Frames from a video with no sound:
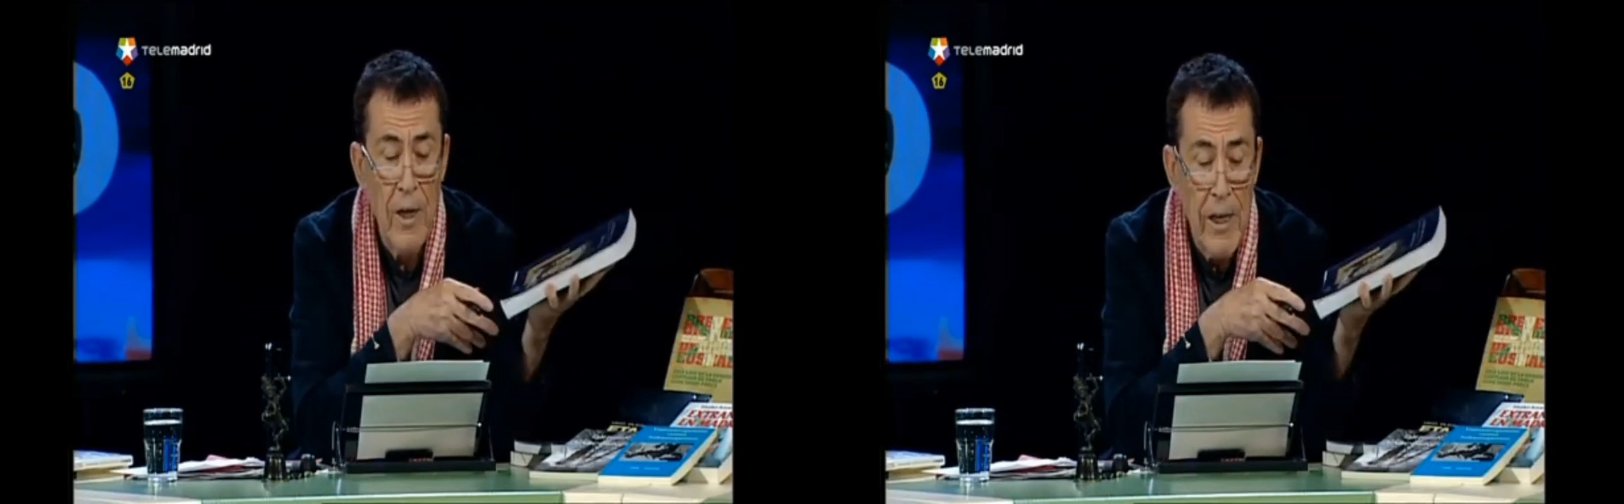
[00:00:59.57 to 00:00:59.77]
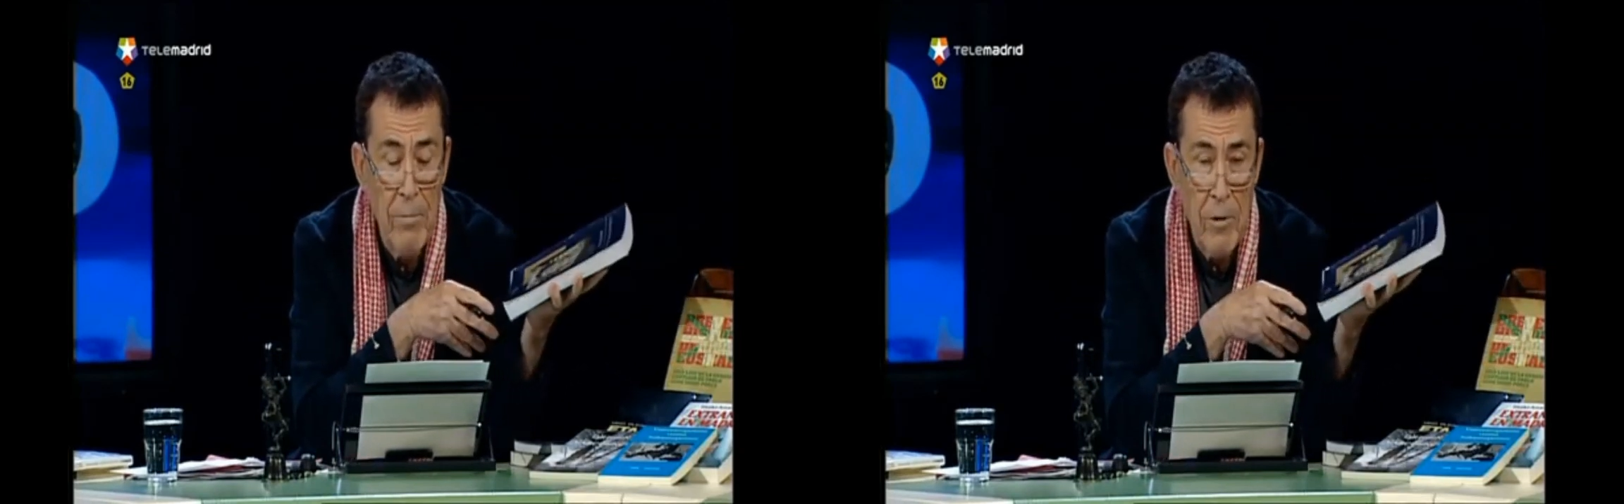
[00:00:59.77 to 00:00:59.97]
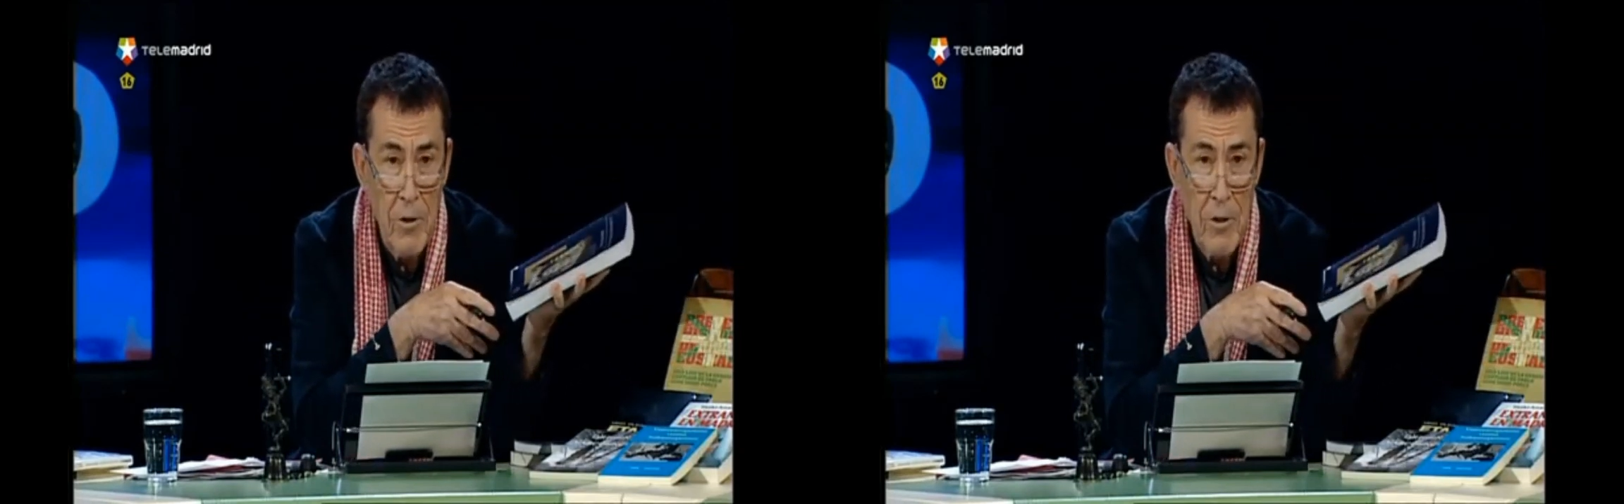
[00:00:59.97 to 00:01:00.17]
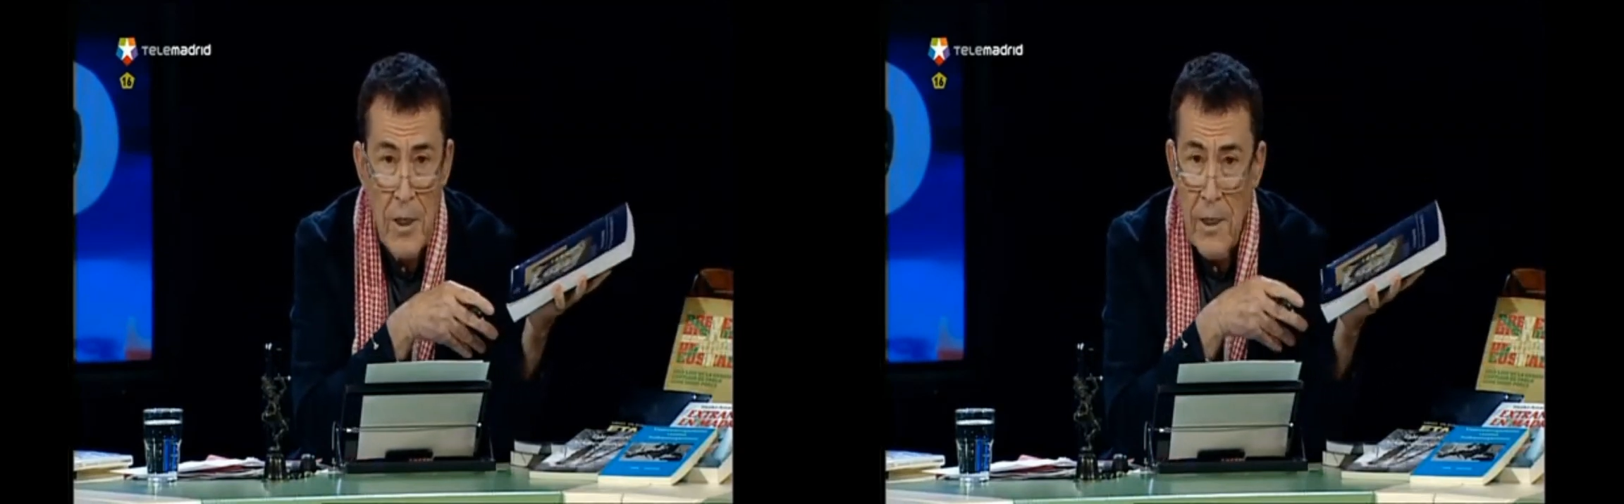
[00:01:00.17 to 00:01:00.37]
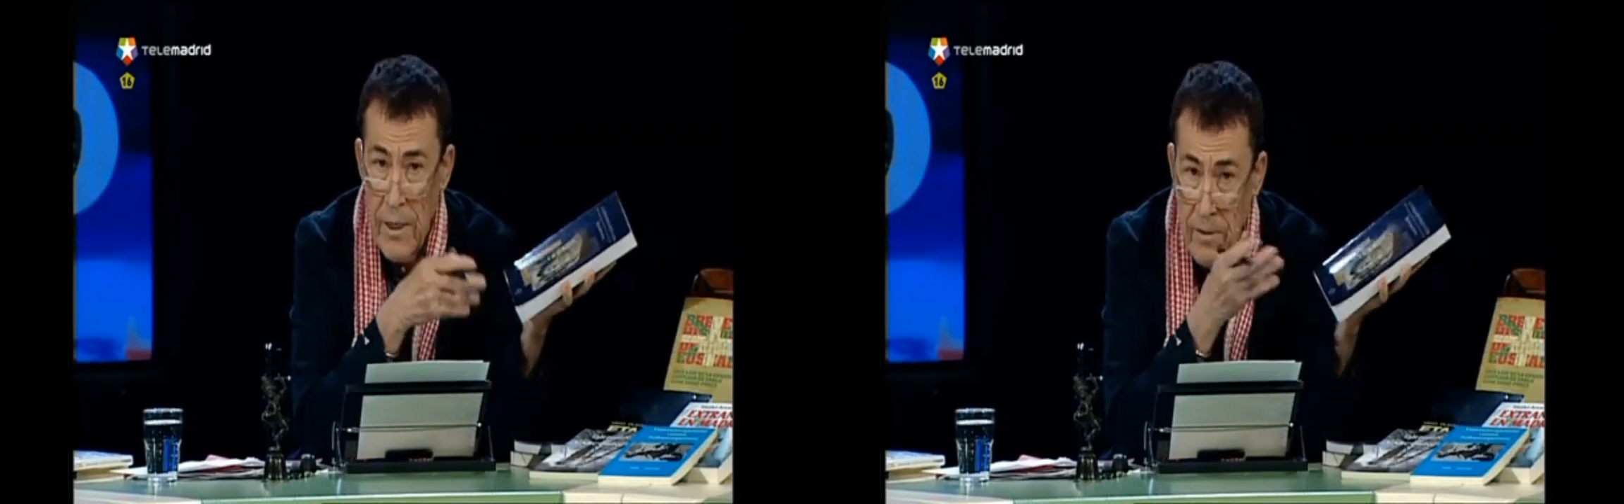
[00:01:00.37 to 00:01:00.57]
libros,
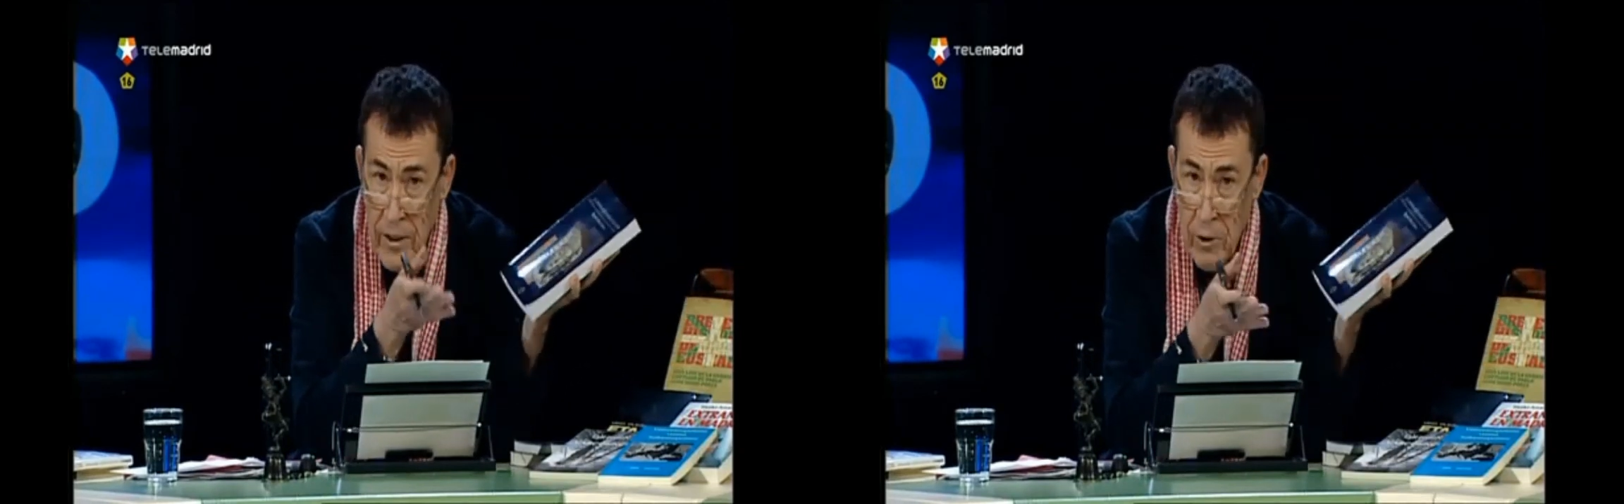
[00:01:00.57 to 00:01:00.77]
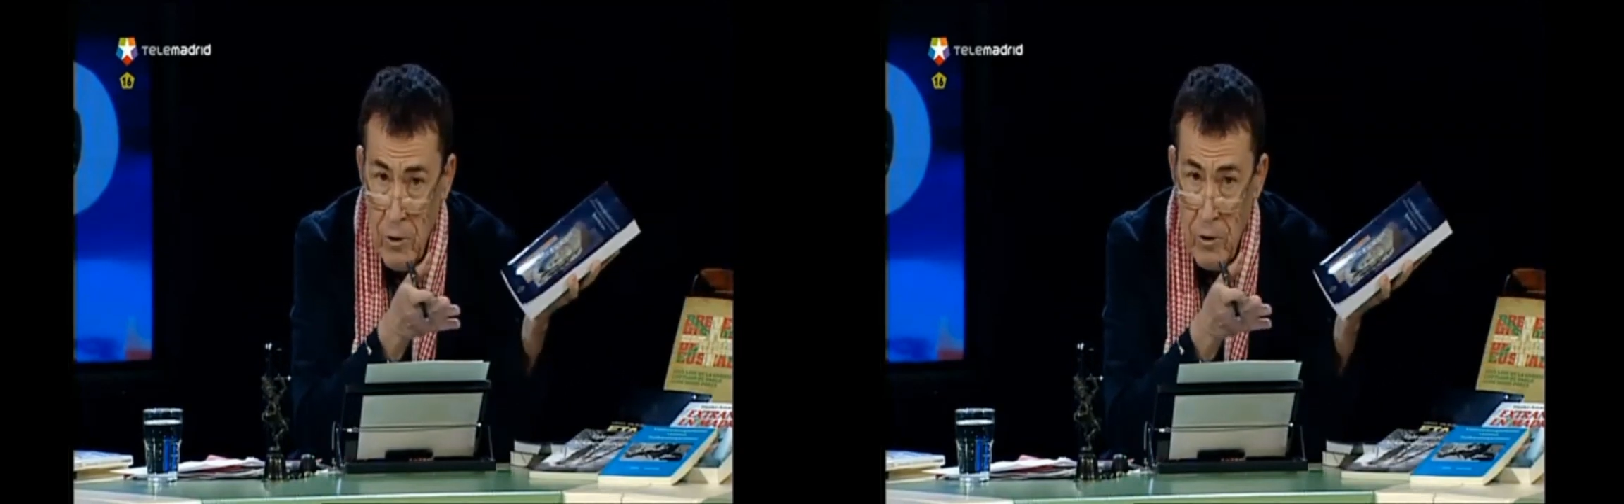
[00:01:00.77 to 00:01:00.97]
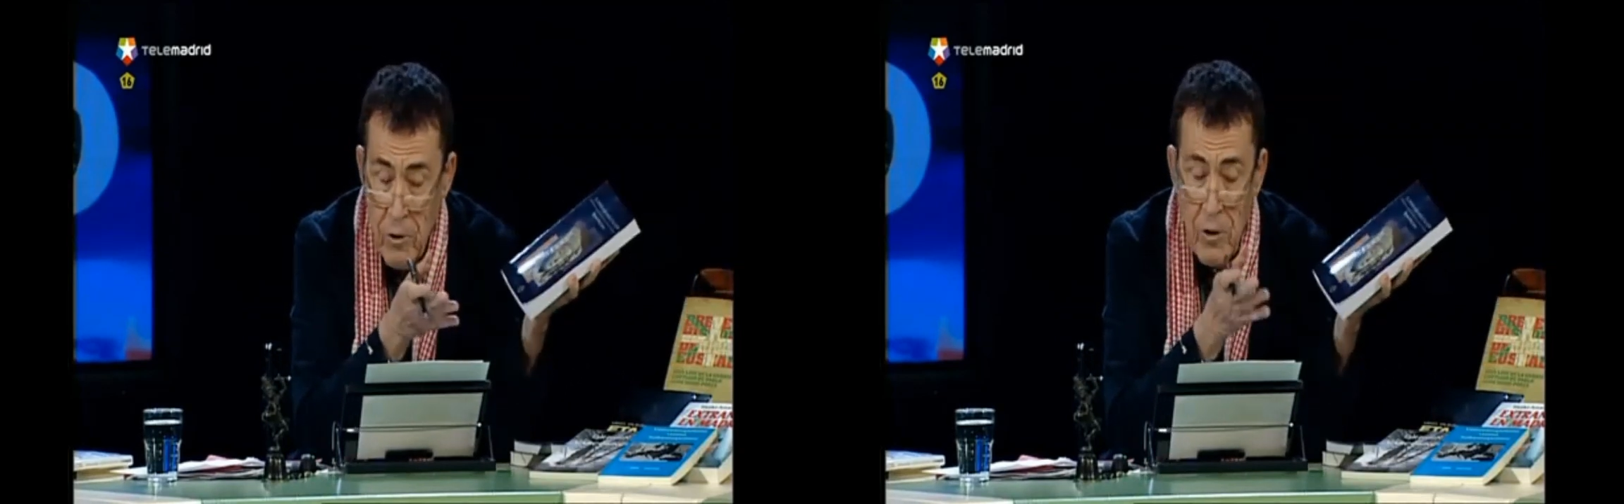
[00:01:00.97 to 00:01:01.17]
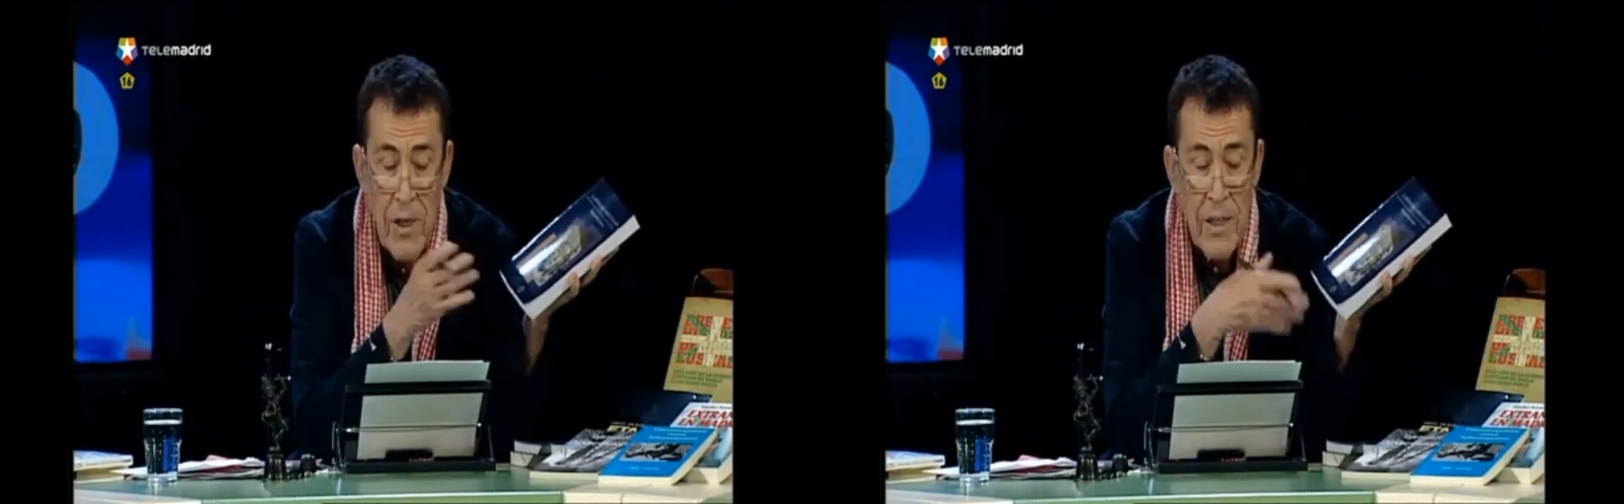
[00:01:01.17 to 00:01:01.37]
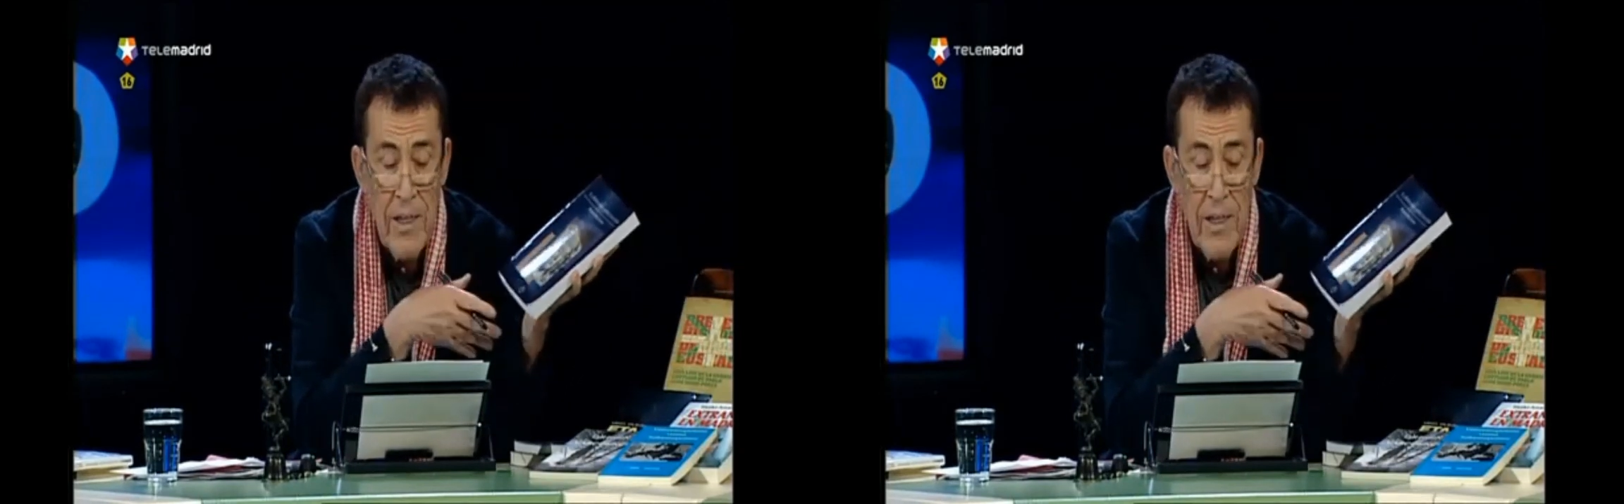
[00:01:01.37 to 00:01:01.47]
entre otros